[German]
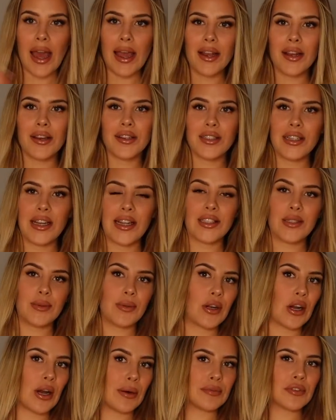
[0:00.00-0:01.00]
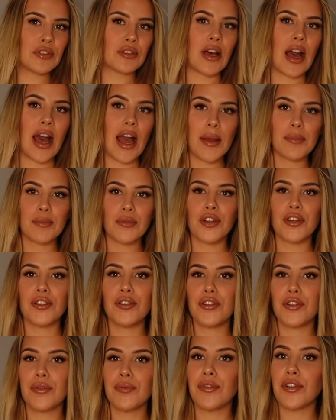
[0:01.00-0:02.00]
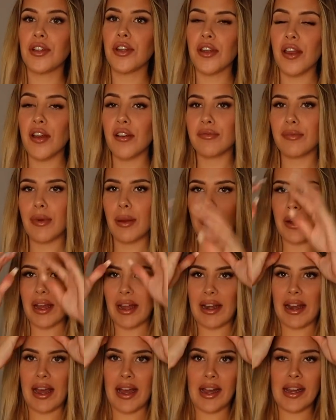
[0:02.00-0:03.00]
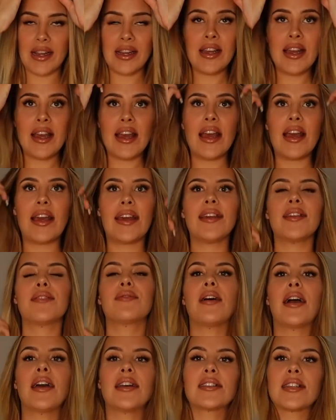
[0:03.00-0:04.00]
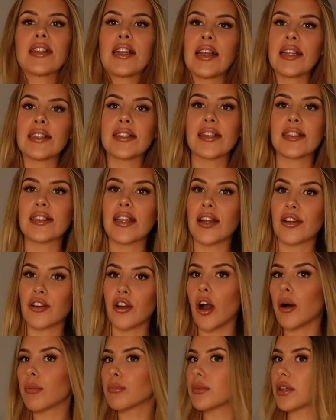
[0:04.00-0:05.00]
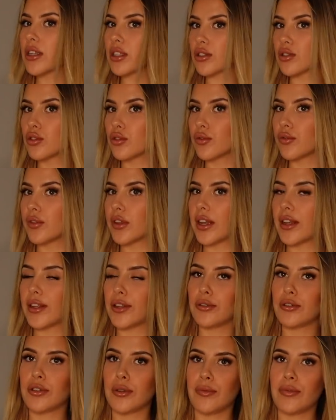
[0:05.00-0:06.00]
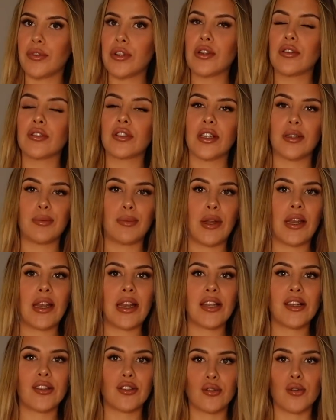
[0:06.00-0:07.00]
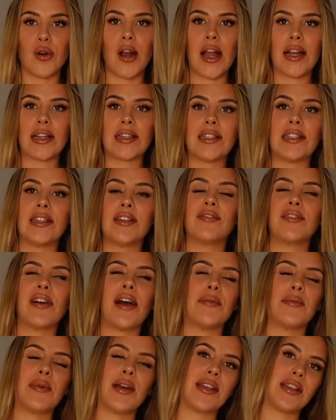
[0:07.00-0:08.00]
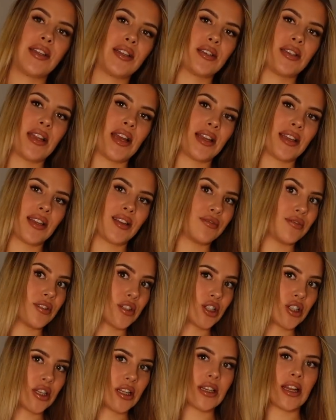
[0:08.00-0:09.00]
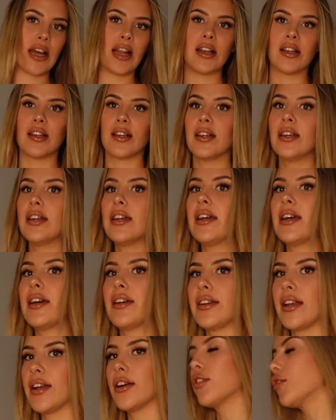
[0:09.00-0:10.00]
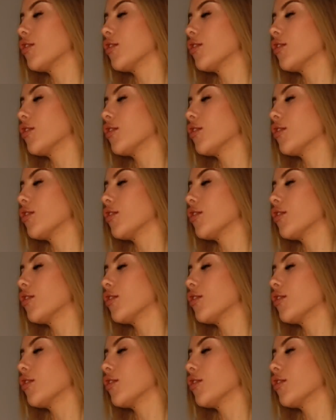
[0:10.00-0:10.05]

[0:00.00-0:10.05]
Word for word: Hi Leute und herzlich willkommen zu einem neuen YouTube-Video hier auf meinem Kanal. Ich weiß, in letzter Zeit kommen nicht so viele YouTube-Videos, ich bin nicht so aktiv, aber ich denke, ihr versteht alle den